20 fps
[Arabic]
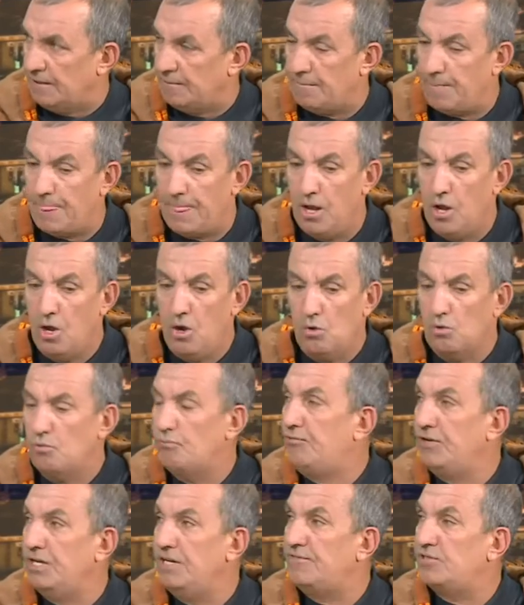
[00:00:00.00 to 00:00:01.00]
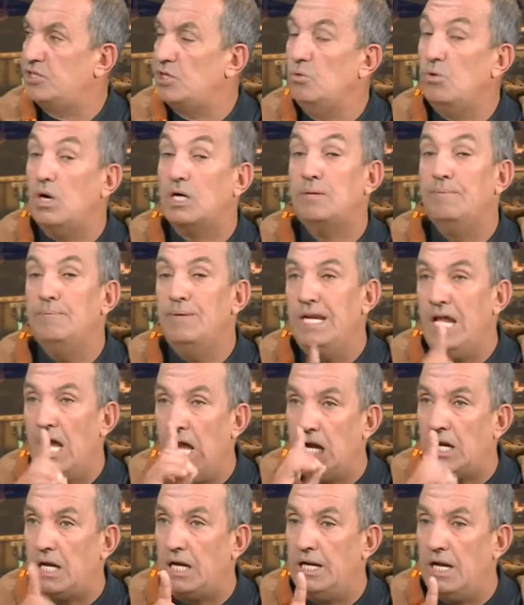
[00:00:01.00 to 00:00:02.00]
نعم. وفي نفس الوقت من
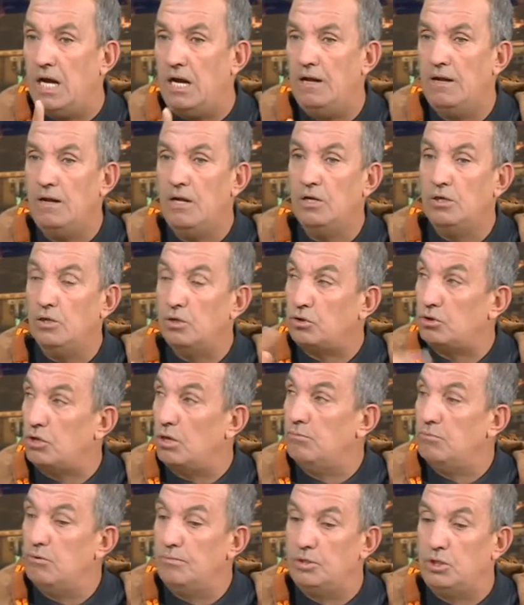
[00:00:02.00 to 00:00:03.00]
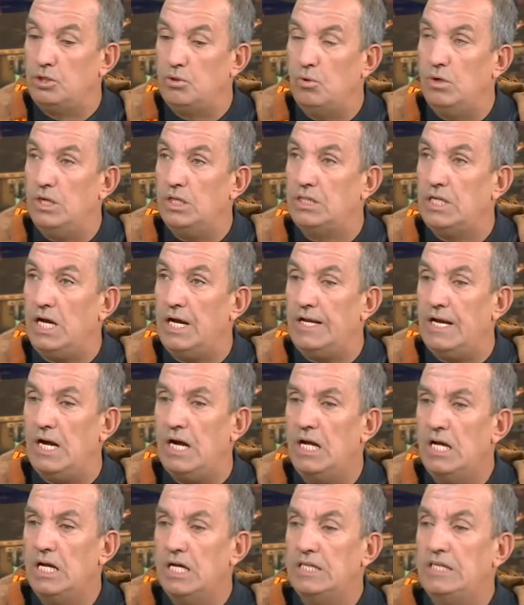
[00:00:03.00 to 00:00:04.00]
حقنا نطلبوا من الدوله
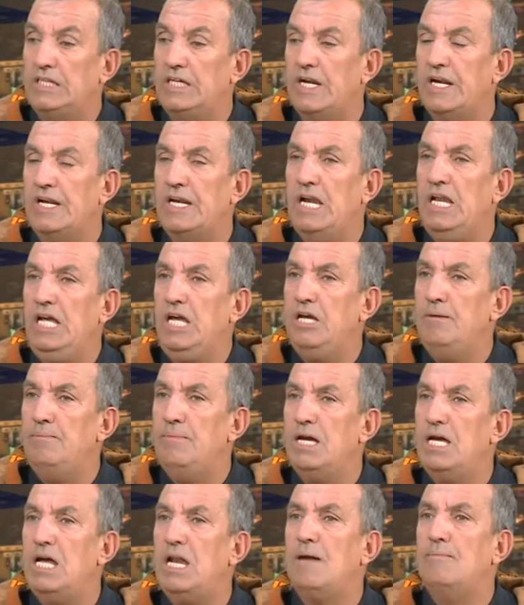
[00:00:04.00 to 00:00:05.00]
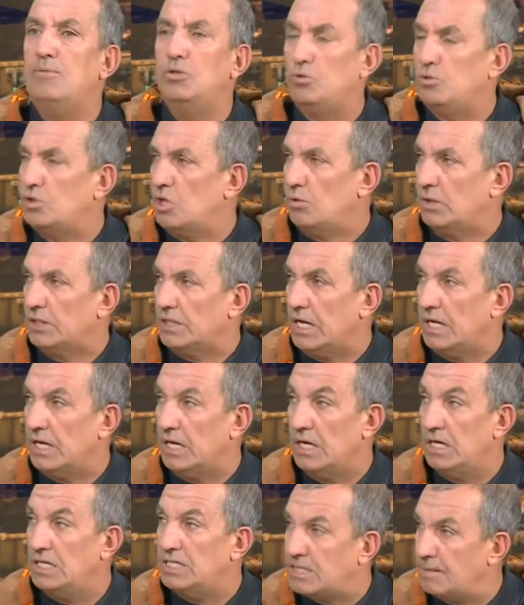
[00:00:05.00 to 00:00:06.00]
تاعنا دير لنا الحمايه للمنتوج الوطني
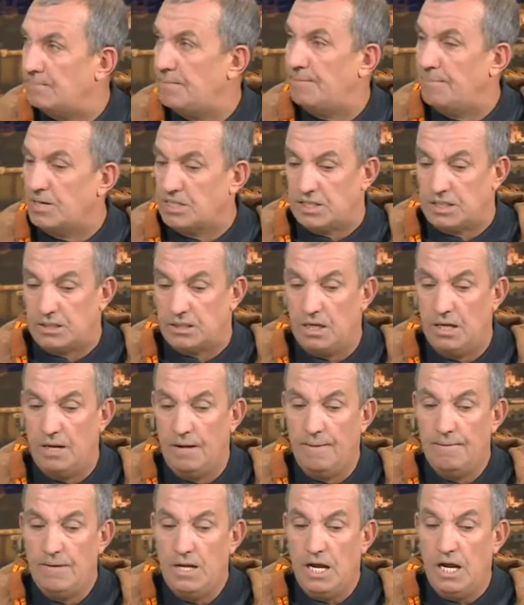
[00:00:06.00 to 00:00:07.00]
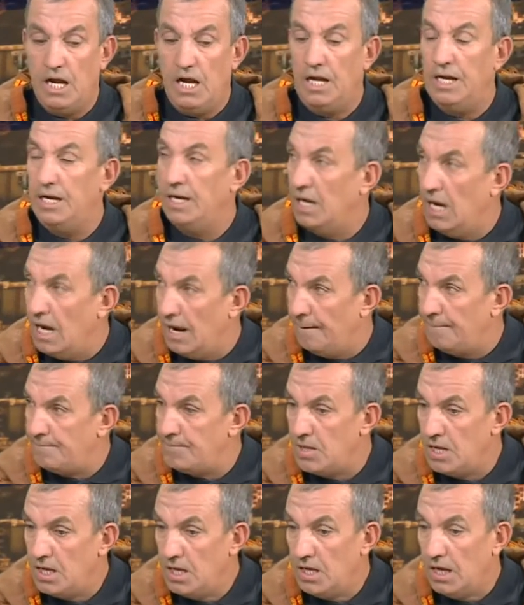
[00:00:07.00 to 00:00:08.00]
لسبب نعم، بسيط احنا
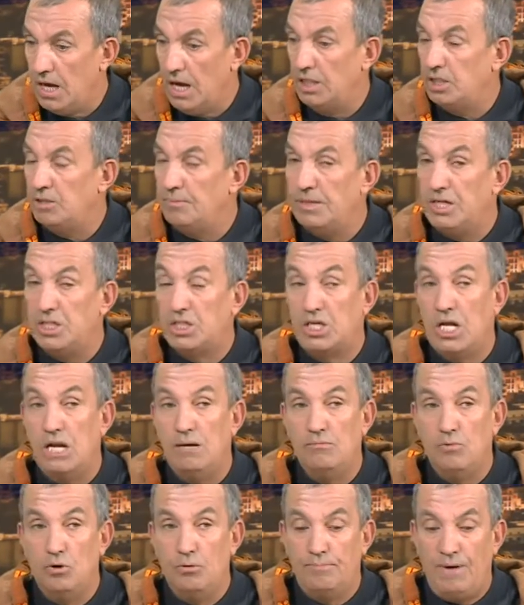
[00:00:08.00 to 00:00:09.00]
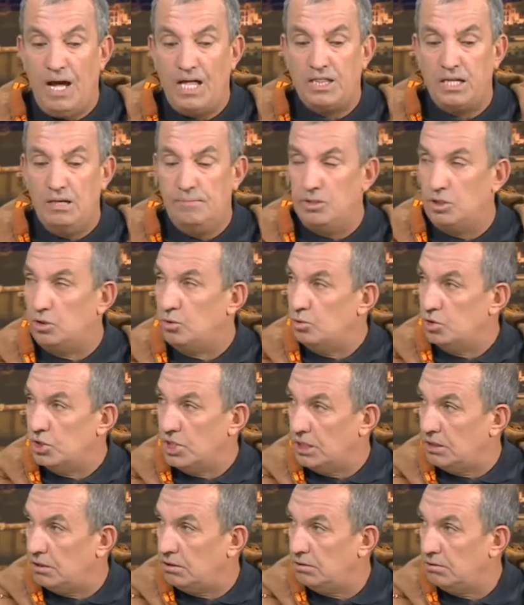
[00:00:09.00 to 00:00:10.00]
عندما نتكلموا لبعض المنتوجات